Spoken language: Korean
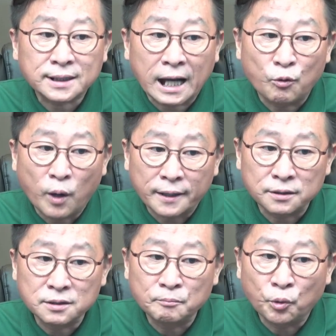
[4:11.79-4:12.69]

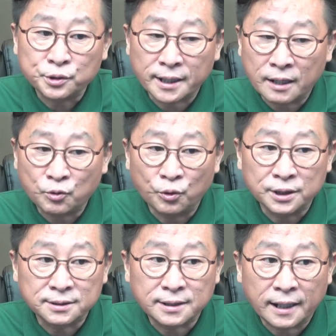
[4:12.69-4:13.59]
강화를 모색하고
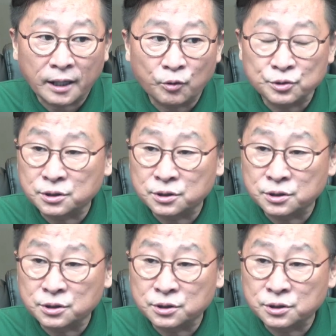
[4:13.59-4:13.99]
있다라고